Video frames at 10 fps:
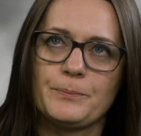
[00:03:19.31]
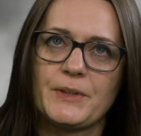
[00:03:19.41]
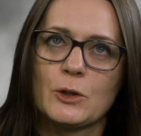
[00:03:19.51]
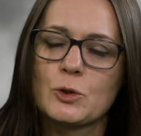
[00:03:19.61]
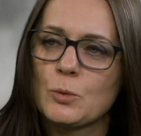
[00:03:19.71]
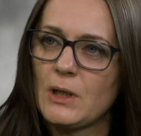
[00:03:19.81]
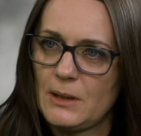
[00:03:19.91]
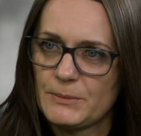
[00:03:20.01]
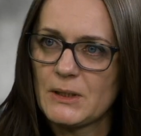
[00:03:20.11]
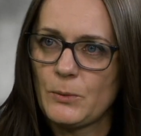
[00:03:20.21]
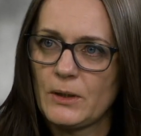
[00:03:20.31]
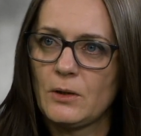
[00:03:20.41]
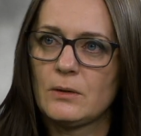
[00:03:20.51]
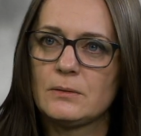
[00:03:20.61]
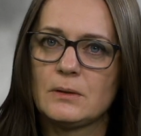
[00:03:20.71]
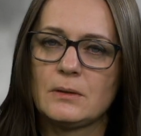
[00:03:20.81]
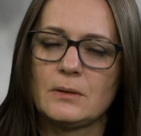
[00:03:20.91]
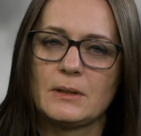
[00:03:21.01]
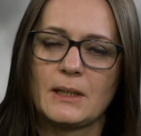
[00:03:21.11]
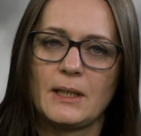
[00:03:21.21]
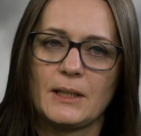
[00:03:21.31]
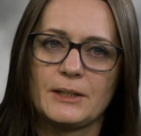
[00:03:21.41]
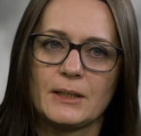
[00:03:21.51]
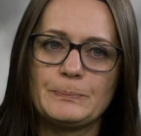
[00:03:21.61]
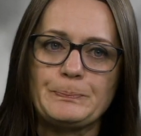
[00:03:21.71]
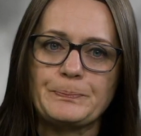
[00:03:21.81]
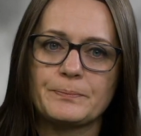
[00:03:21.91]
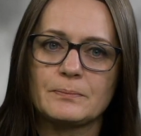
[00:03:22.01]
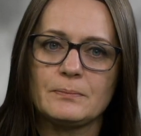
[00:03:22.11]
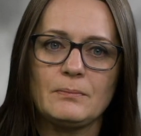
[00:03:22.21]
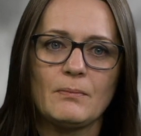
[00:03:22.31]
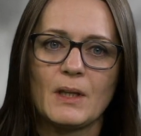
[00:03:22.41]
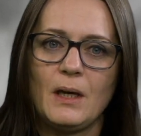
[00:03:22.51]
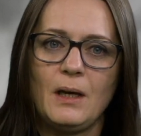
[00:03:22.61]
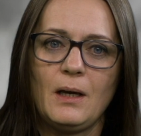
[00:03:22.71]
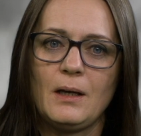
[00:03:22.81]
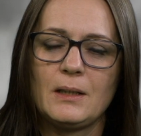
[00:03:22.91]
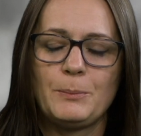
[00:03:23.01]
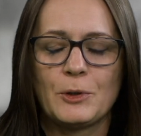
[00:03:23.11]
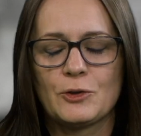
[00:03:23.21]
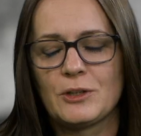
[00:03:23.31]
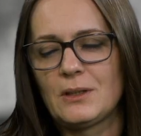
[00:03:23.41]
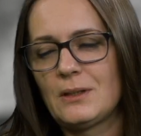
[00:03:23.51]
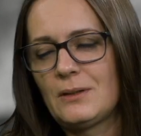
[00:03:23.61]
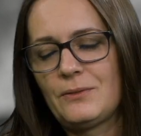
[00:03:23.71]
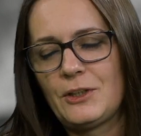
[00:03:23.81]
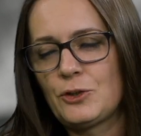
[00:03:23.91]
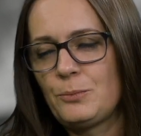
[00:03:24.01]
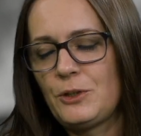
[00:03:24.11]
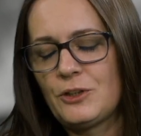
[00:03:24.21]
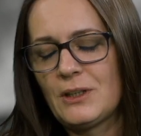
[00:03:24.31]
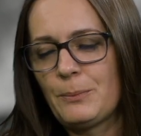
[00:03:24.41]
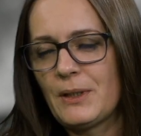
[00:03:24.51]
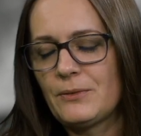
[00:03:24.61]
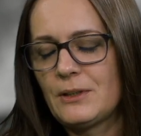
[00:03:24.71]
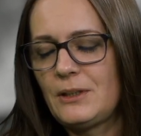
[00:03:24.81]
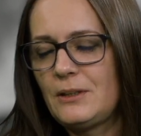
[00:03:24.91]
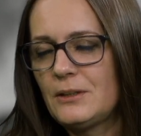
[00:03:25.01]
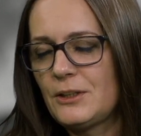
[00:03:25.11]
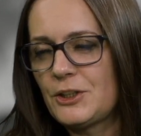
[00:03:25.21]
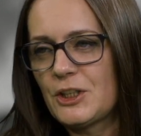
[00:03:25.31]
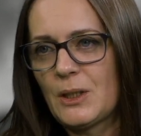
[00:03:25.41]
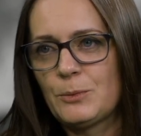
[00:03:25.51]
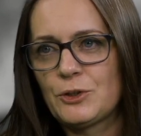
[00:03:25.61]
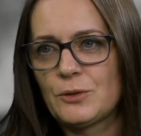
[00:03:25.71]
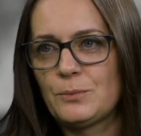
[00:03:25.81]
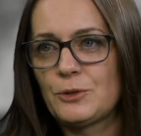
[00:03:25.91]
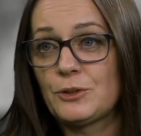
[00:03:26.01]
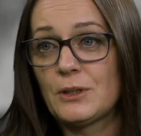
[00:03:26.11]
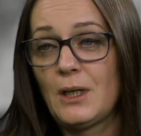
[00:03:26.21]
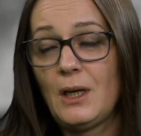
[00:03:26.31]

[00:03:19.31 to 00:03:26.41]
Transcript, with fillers: Ja odsłuchałam całego e, nagrania e, i proszę, wierz mi, że naprawdę nigdy nie chciałabyś, żebyś